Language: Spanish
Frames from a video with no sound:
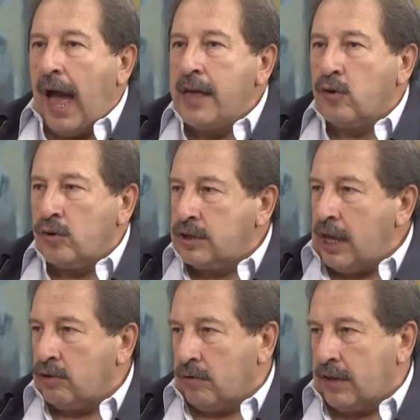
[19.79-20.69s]
hay
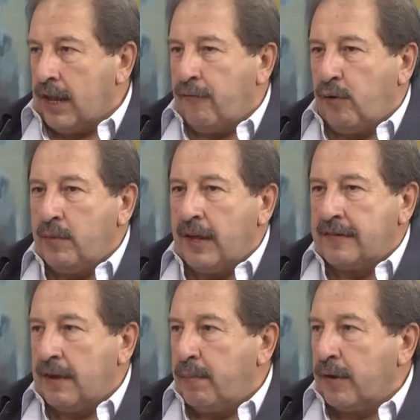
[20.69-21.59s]
contacto de la familia de
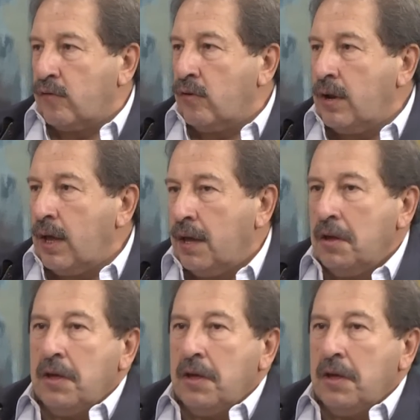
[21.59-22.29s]
esas personas